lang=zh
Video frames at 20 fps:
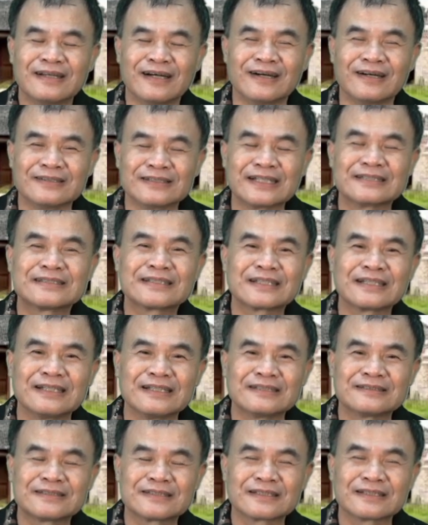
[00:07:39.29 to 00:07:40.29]
啊，那这个
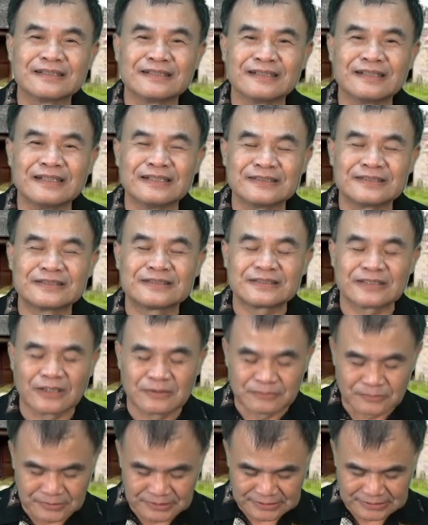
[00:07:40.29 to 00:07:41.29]
这个呢也是
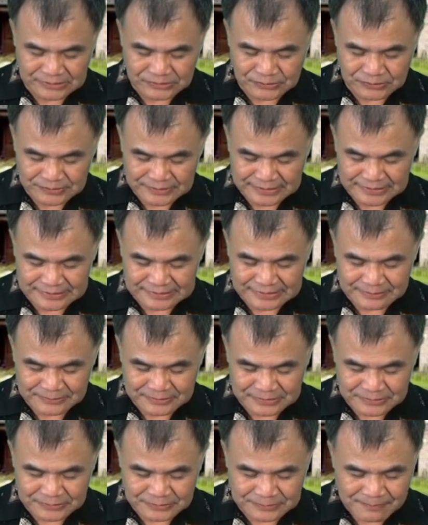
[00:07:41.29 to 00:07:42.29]
招募制度，也是招
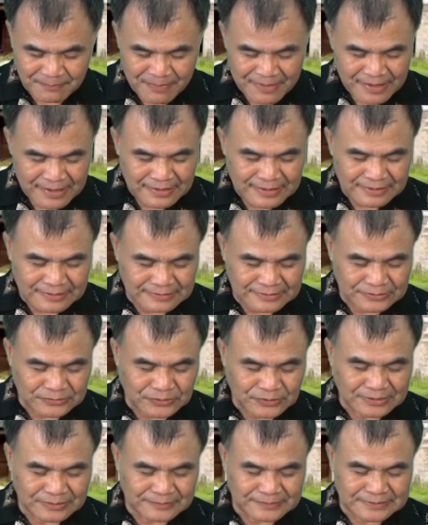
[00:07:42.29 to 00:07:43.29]
募制度，呃，
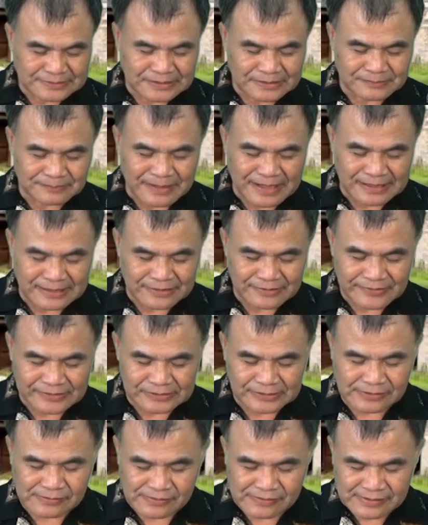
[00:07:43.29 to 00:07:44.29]
所以我们这种排列
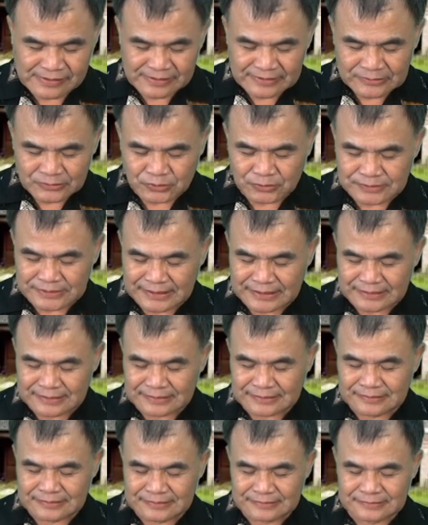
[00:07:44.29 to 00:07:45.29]
方式出现了一
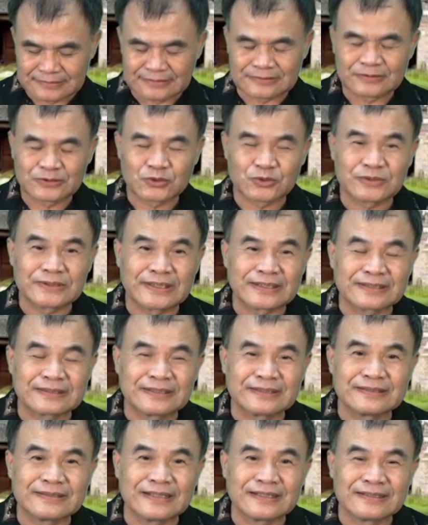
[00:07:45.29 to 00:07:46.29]
个呃出现一个
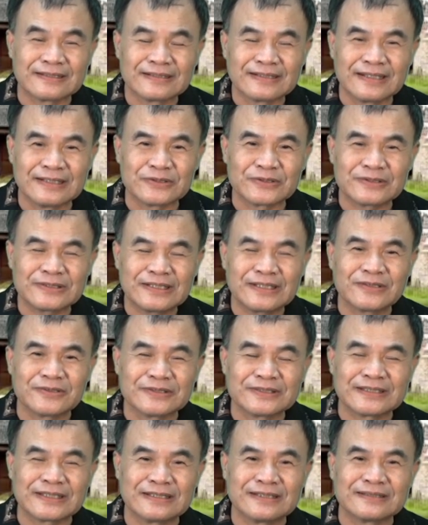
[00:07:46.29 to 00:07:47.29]
特点，也就越
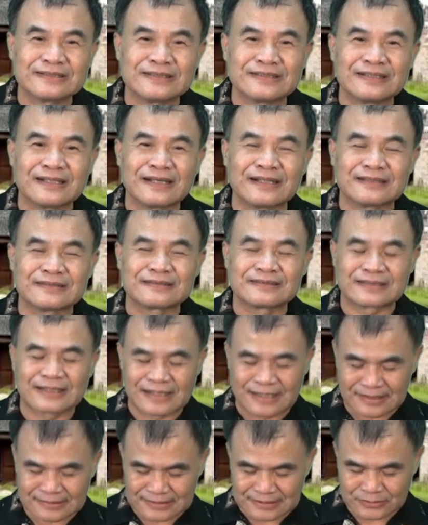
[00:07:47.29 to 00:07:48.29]
有钱的人呢，
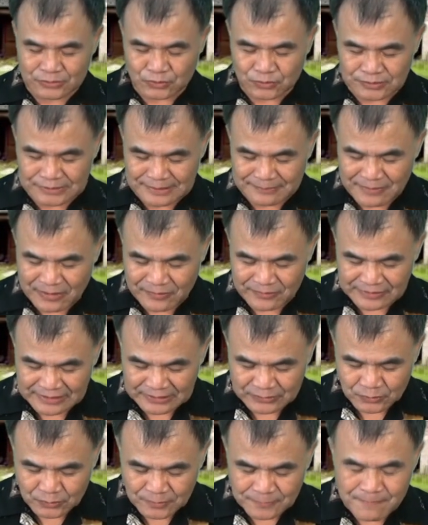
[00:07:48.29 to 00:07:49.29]
他的祖先排位
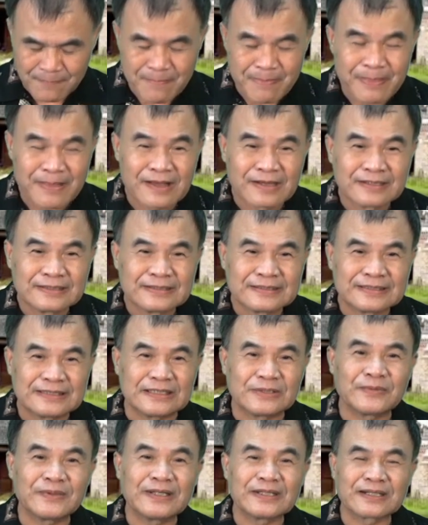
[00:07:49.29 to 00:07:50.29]
越多；
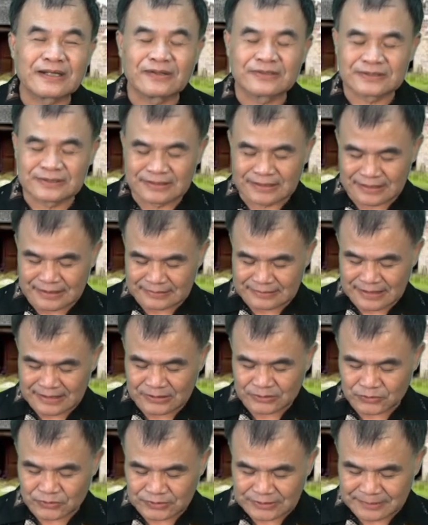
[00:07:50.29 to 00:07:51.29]
地位越高的人呢，他
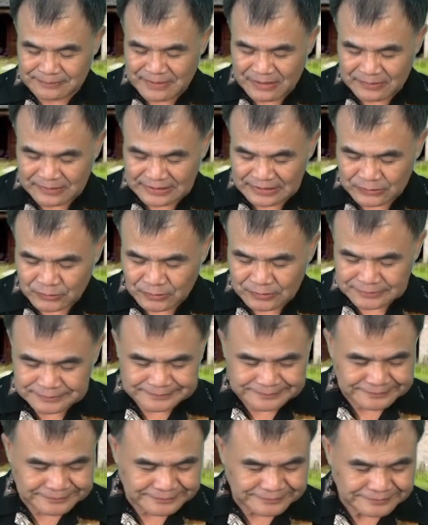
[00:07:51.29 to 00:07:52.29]
的祖先排位越多。